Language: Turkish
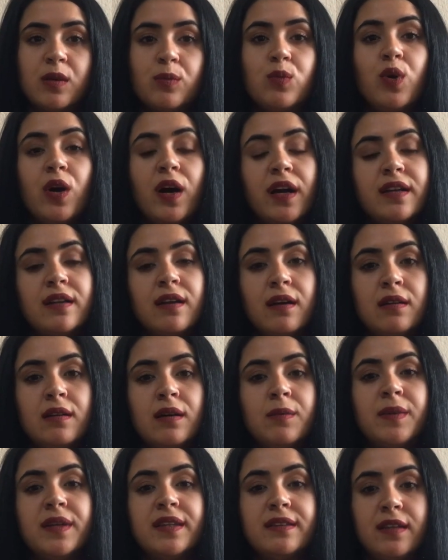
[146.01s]
Bu hayra
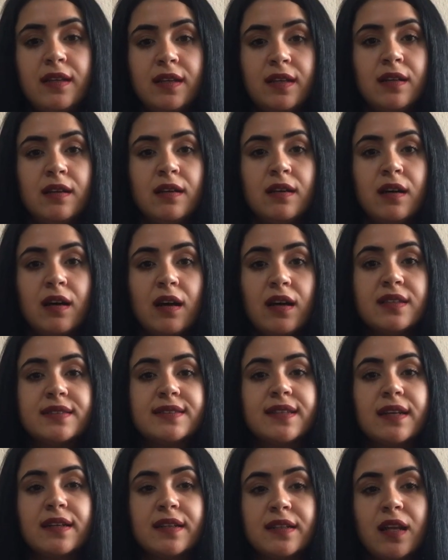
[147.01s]
alamet değil.
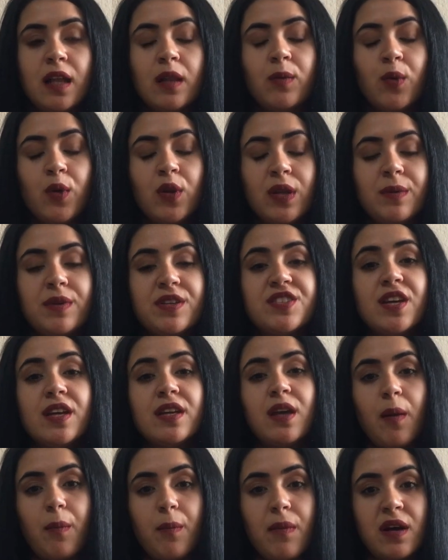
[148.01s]
Aslan kral böyle bir
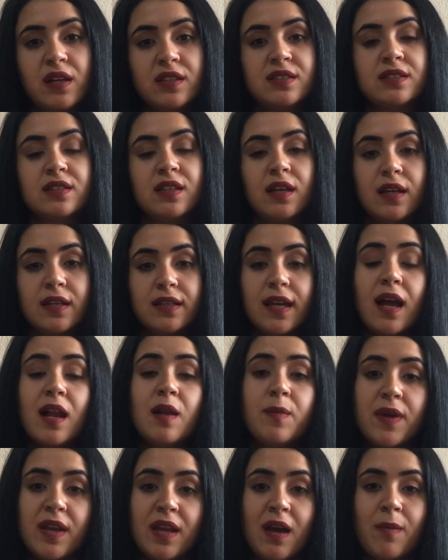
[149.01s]
şey yapmaz.
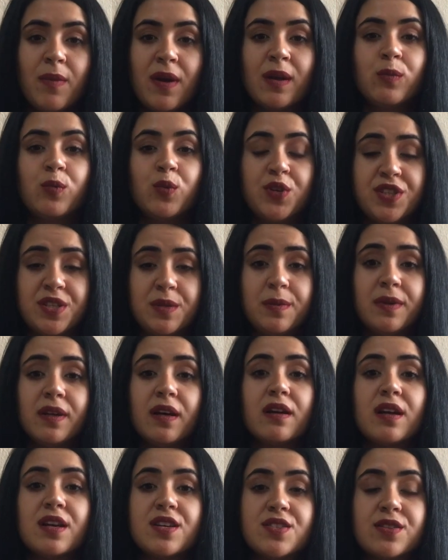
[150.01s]
Gel beraber bu işi bir
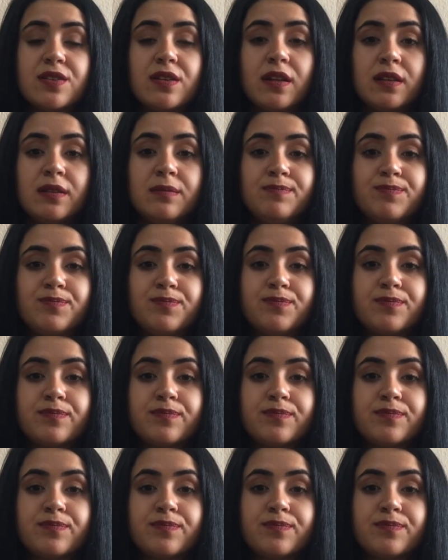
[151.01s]
araştıralım.